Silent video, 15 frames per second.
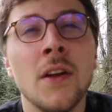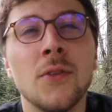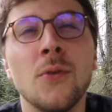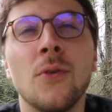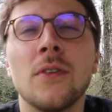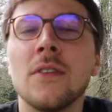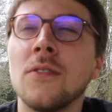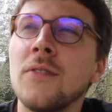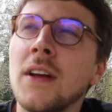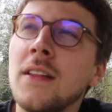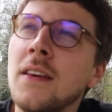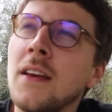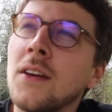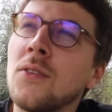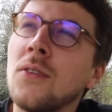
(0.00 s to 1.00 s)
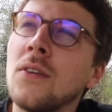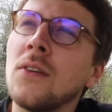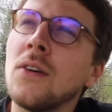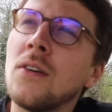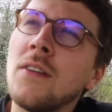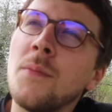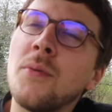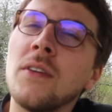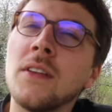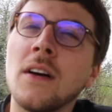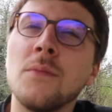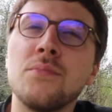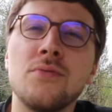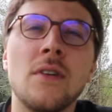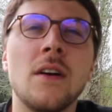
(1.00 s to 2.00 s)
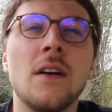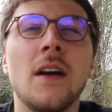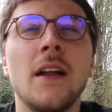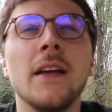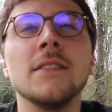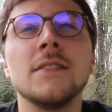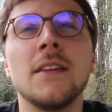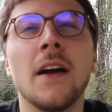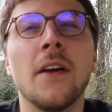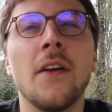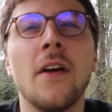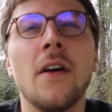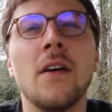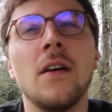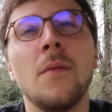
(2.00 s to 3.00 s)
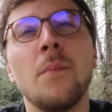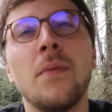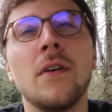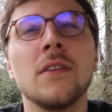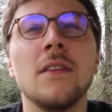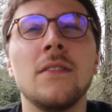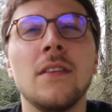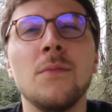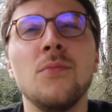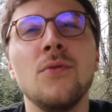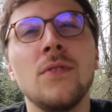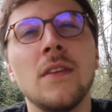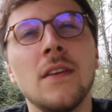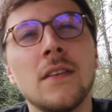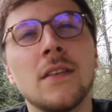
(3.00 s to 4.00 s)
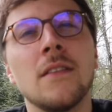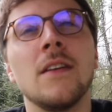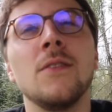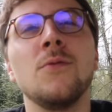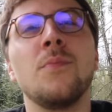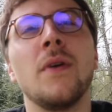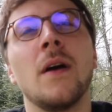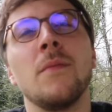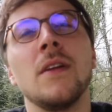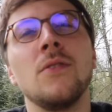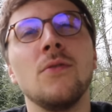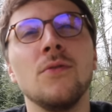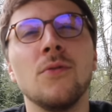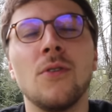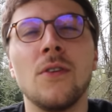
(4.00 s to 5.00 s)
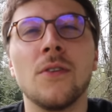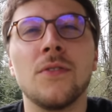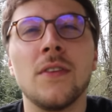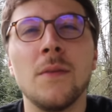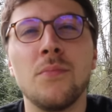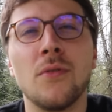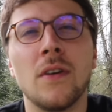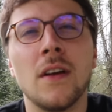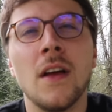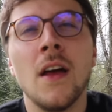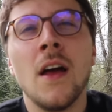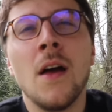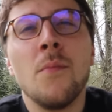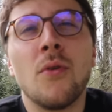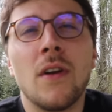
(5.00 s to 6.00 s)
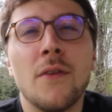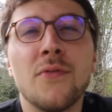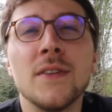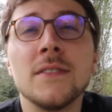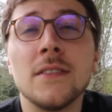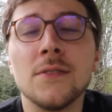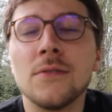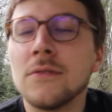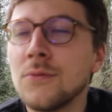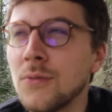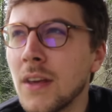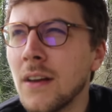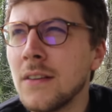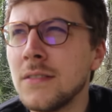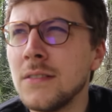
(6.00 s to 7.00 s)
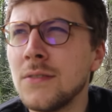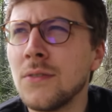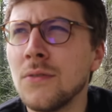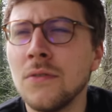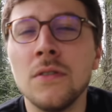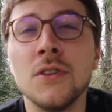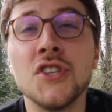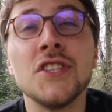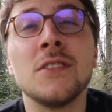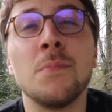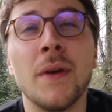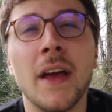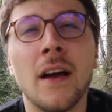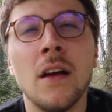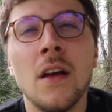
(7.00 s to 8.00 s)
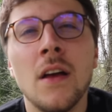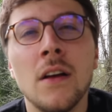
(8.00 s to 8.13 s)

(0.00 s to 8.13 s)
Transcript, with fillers: Donc on va dire qu'on va prendre un point à l'extérieur, pas encaisser de but, et ça va nous permettre de nous relancer pour la, pour la fin de saison. En tout cas, c'est ce que j'espère.